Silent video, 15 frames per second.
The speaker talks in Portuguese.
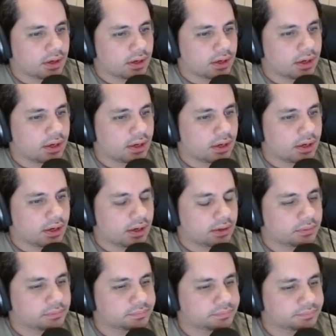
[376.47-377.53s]
Até ah.
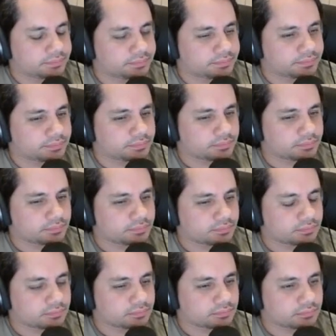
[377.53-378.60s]
então, querendo ou não,
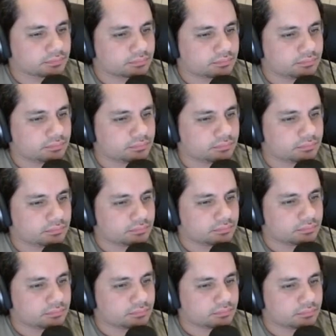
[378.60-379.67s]
isso é canônico, hein?
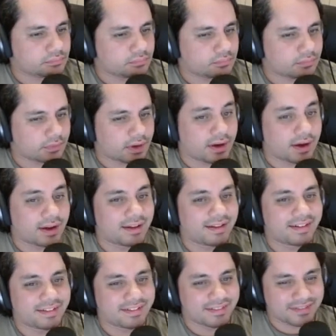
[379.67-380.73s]

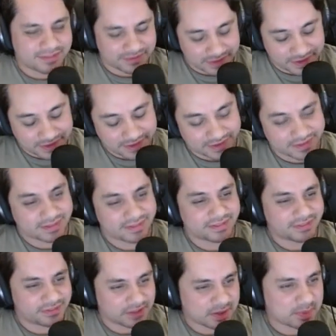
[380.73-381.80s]
Verdade.
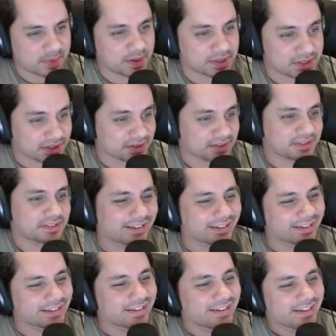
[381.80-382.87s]
Felizmente é.
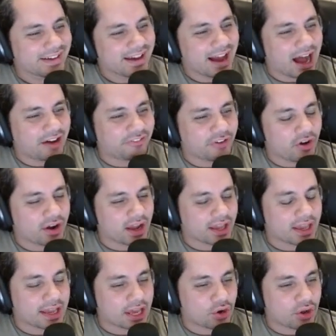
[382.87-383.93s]
Rafael HQ,
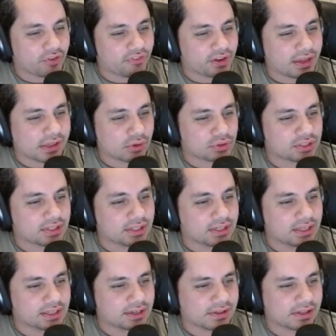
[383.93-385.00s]
quero referência ao
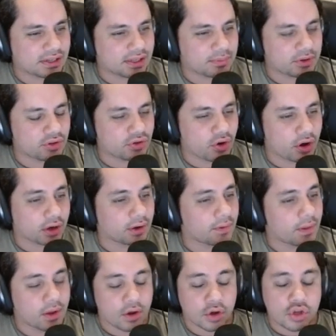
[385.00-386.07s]
Titanic na cena da mãe do Yoga.
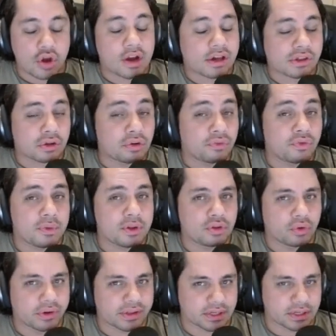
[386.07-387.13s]
O Yoga é só no filme
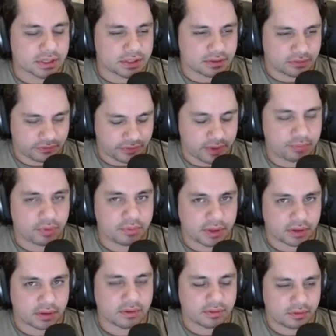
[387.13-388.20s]
2, gente. Vem por
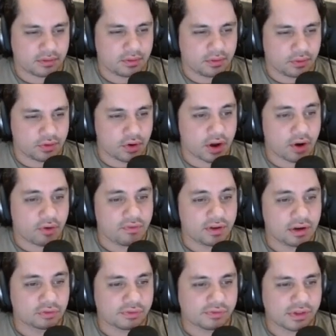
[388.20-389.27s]
mim. O Yoga é o
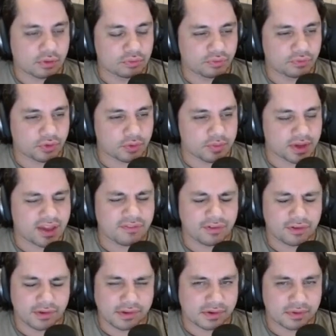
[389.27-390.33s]
vilão do segundo filme. Quem que
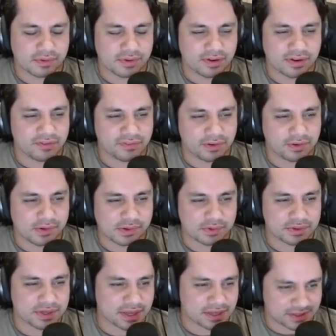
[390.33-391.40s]
falou isso? Alguém falou isso no
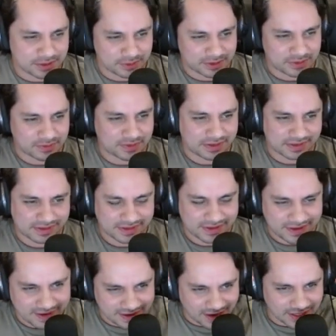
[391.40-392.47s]
chat da outra vez.
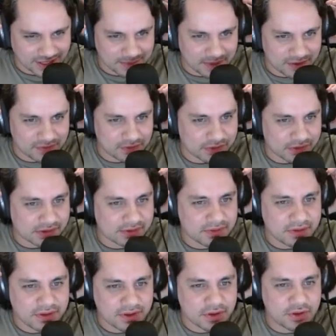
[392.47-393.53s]
Achei maravilhoso.
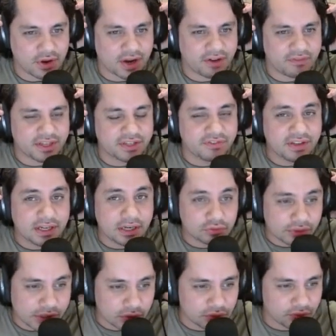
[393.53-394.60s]
Yoga vem de vilão
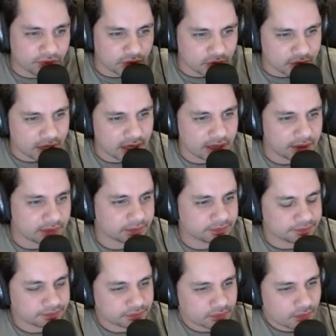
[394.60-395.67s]
do segundo filme, galera.
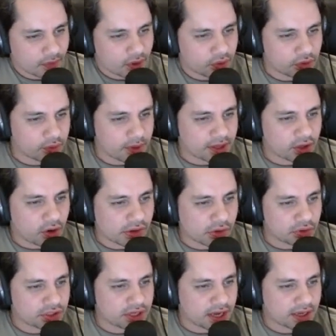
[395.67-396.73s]
Kurumada gosta
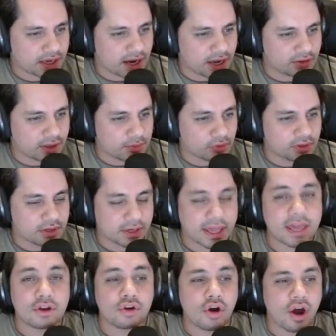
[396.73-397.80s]
do cheque caindo na mão dele.
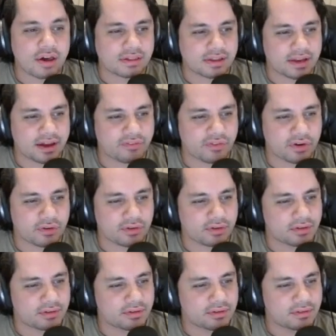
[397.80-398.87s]
Quem não gosta, né, Rafael?
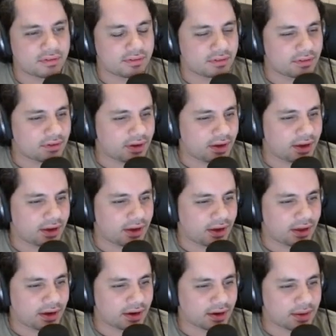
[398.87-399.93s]

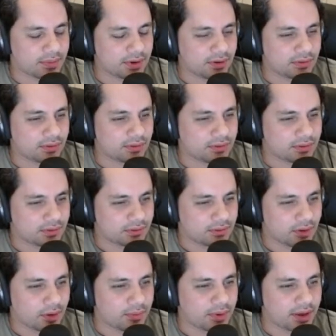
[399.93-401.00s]
Ah, larga a mão. O
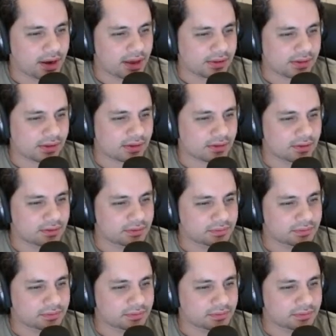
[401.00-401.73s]
homem merece.